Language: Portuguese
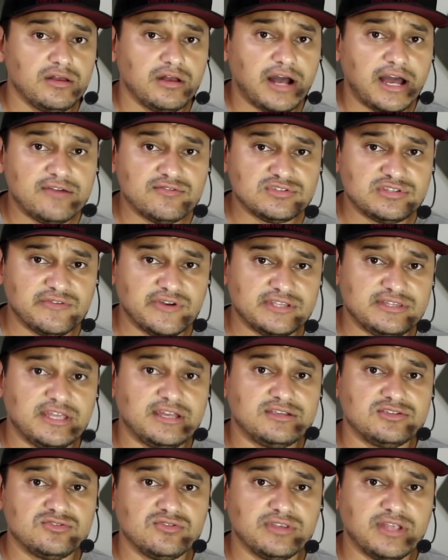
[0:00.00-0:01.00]
Aí você vai ter
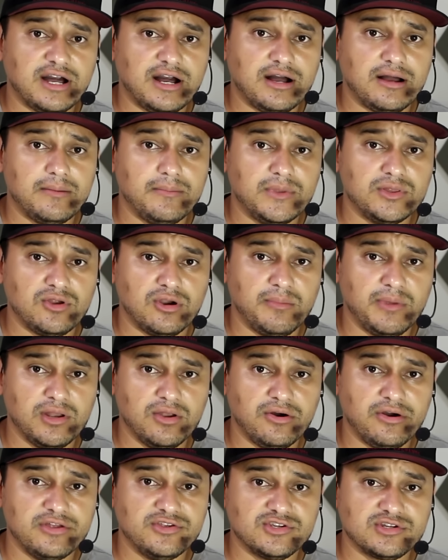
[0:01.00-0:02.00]
que estudar menor
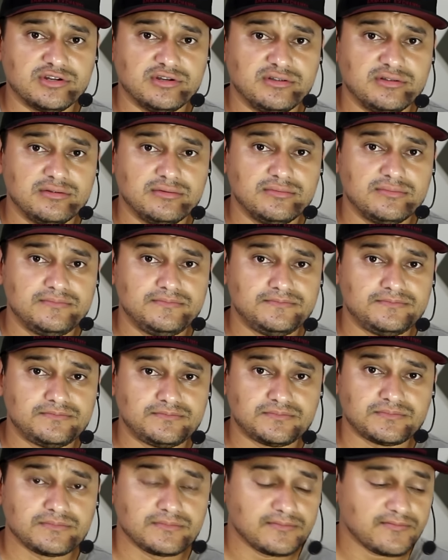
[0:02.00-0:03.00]
melódica.
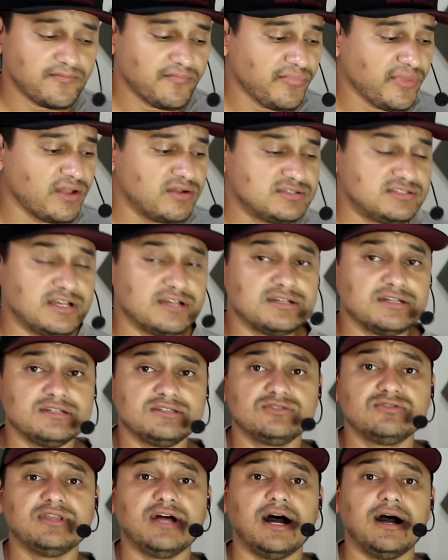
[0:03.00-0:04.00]
Você vai
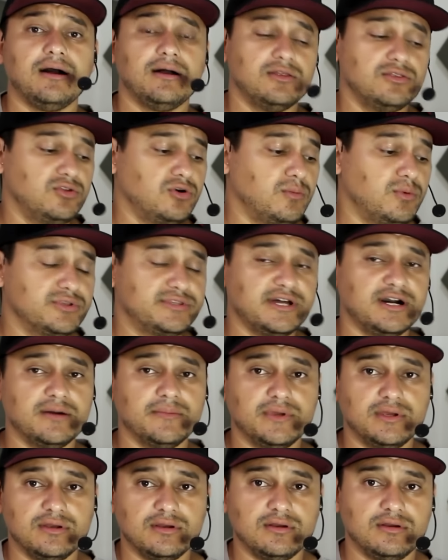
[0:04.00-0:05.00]
estudar double
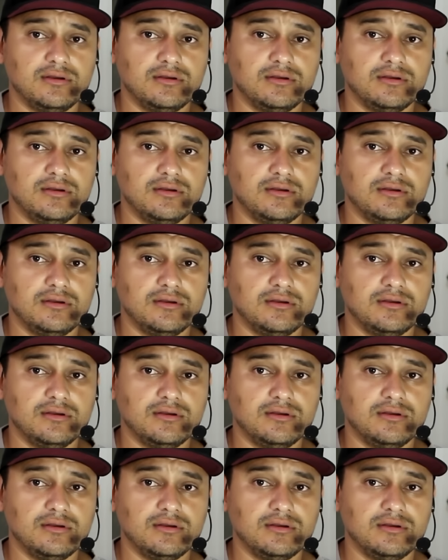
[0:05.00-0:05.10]
thumb.